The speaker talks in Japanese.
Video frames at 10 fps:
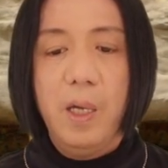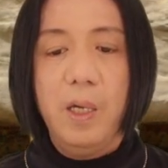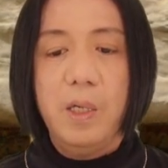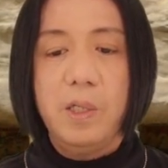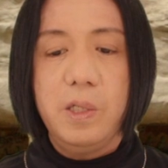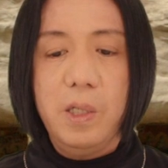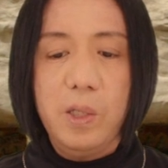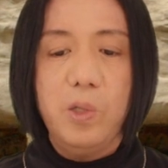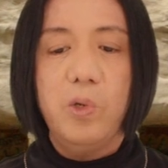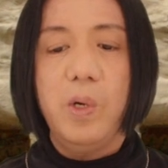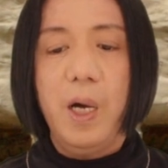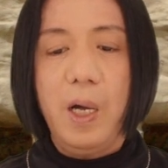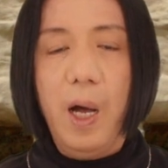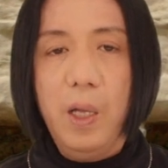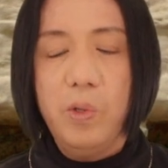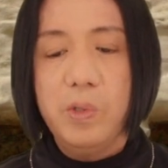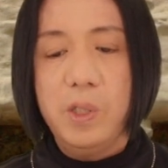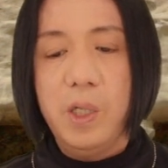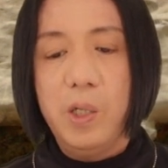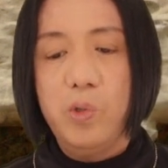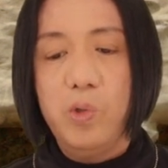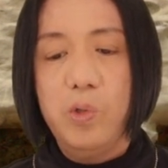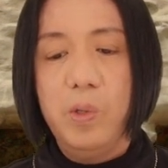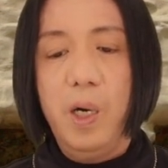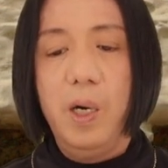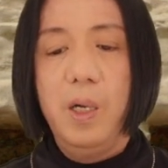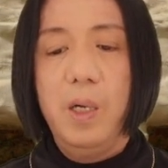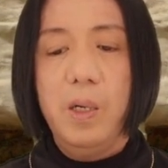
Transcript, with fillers: 秦とか漢の時代というのは